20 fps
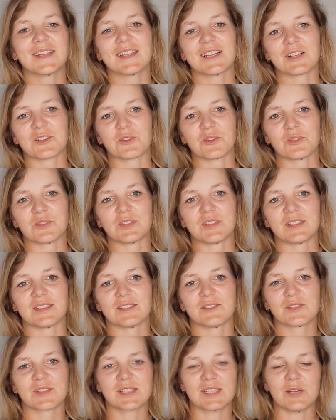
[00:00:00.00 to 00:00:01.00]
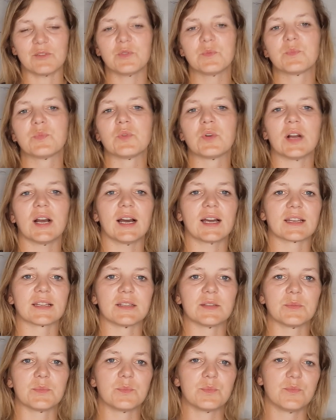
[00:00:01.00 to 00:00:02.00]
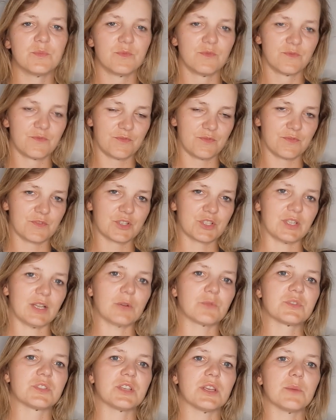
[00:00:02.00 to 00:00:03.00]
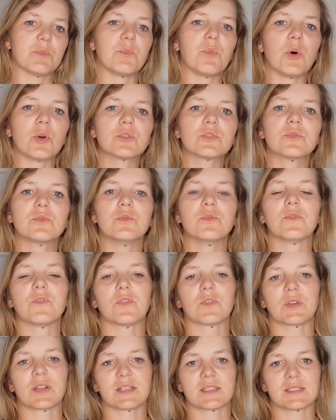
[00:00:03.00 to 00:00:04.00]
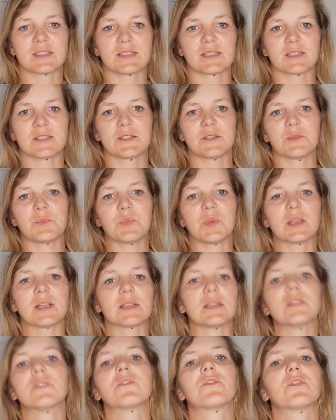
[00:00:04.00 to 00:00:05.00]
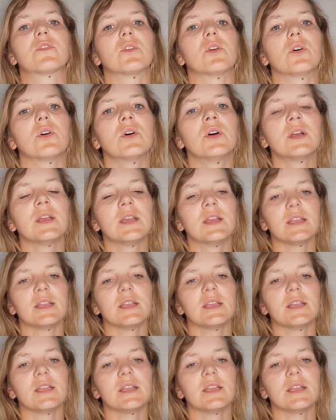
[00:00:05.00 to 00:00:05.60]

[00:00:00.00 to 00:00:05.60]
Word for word: nagrody, dostały puchary w kształcie podków oraz e, piękny flow